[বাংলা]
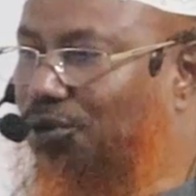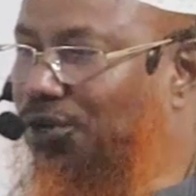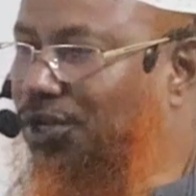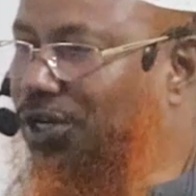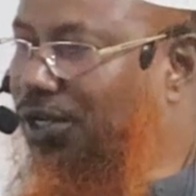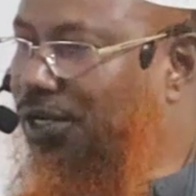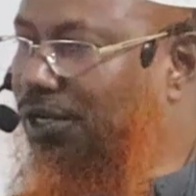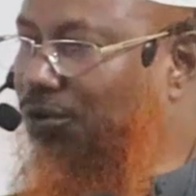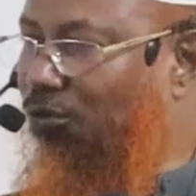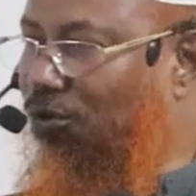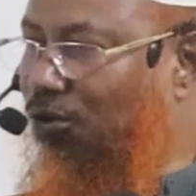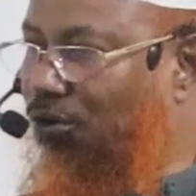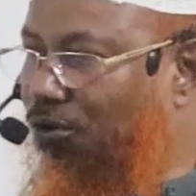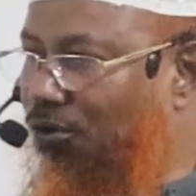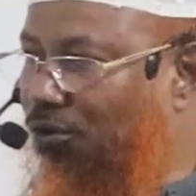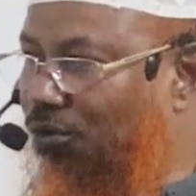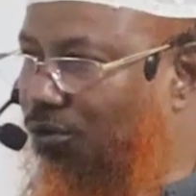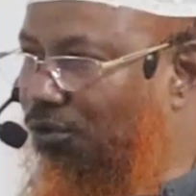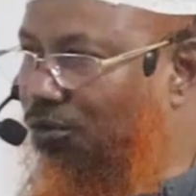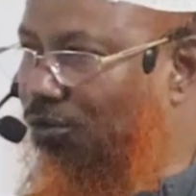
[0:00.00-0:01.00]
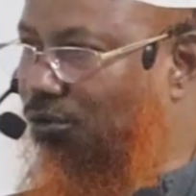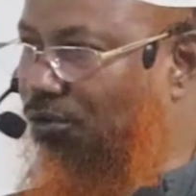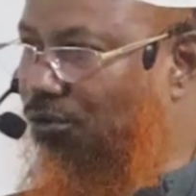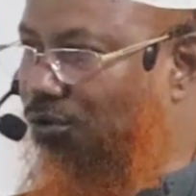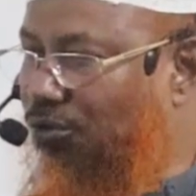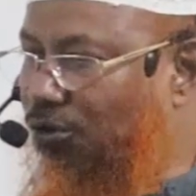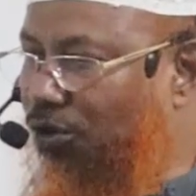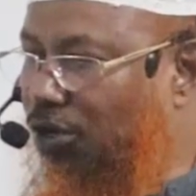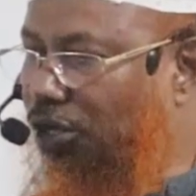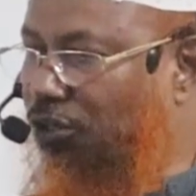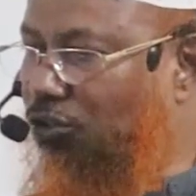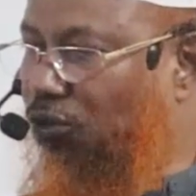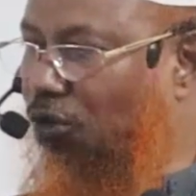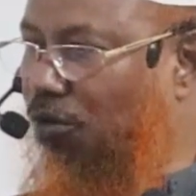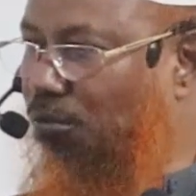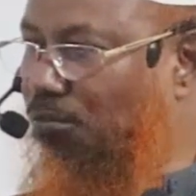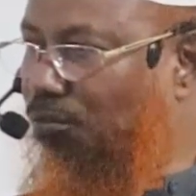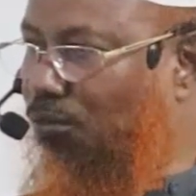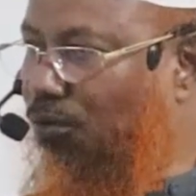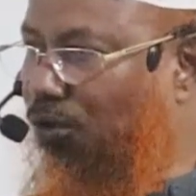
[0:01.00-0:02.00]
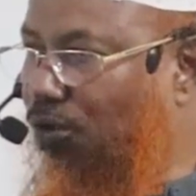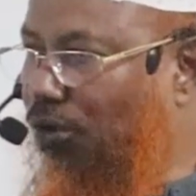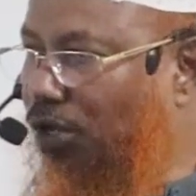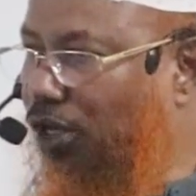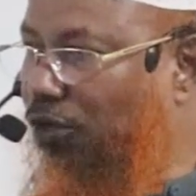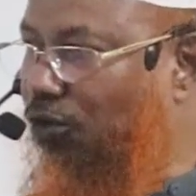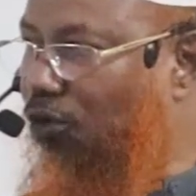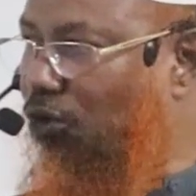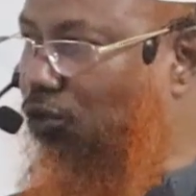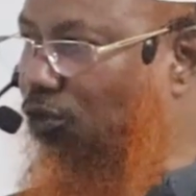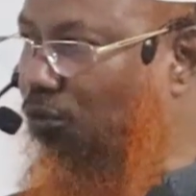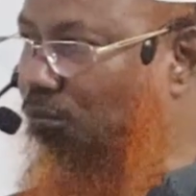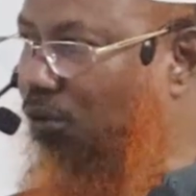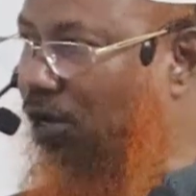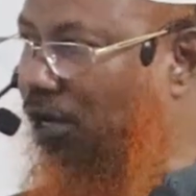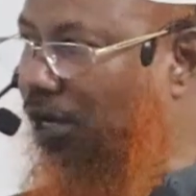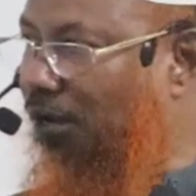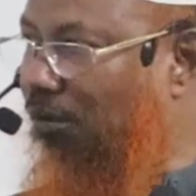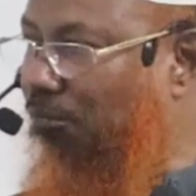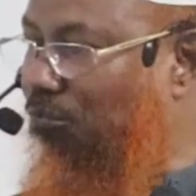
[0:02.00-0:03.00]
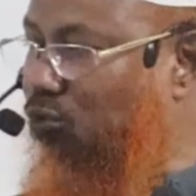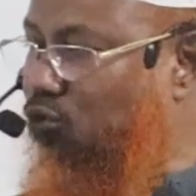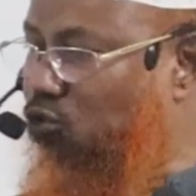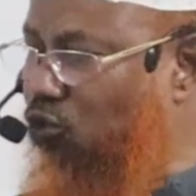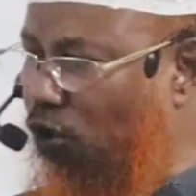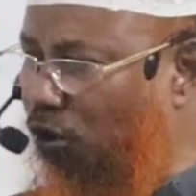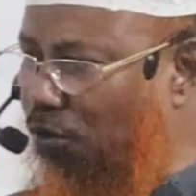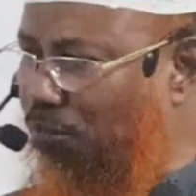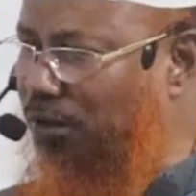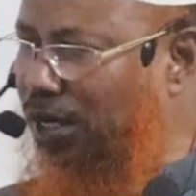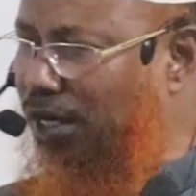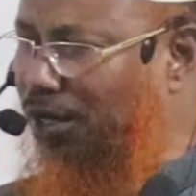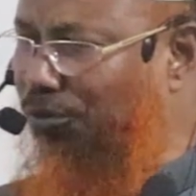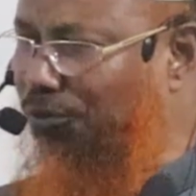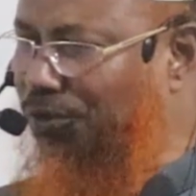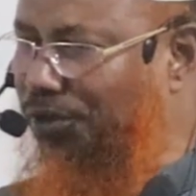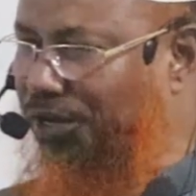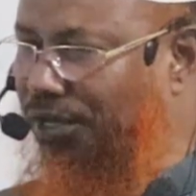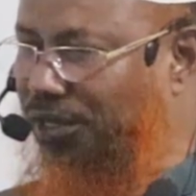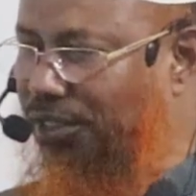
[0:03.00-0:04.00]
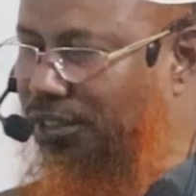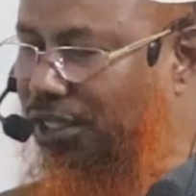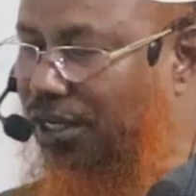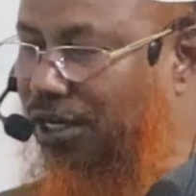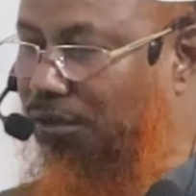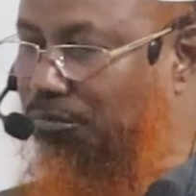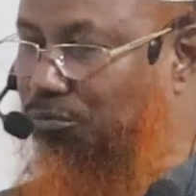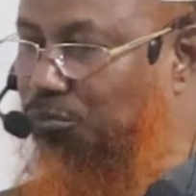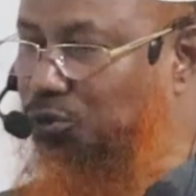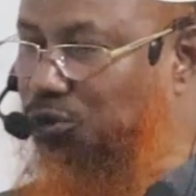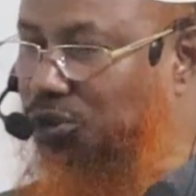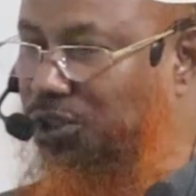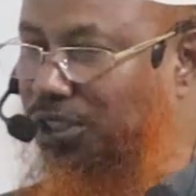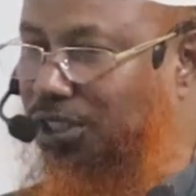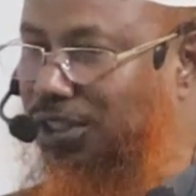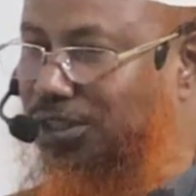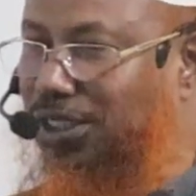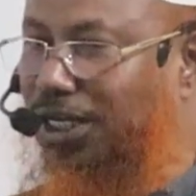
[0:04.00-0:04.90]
অনেক নরাধম অনেক হতভাগা মুসলমান হয়ে তারা বুঝে না